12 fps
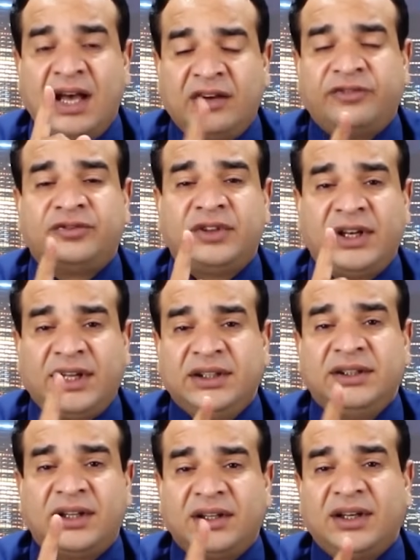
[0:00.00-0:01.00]
أفضل
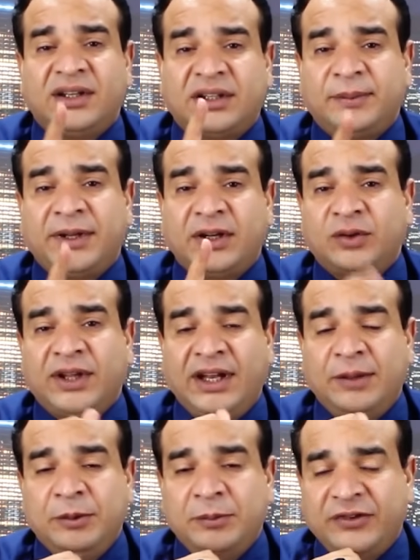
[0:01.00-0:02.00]
عند الله تبارك
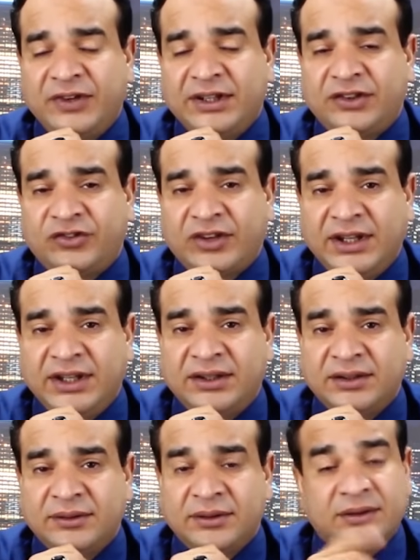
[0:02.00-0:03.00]
وتعالى من منزلة الشهيد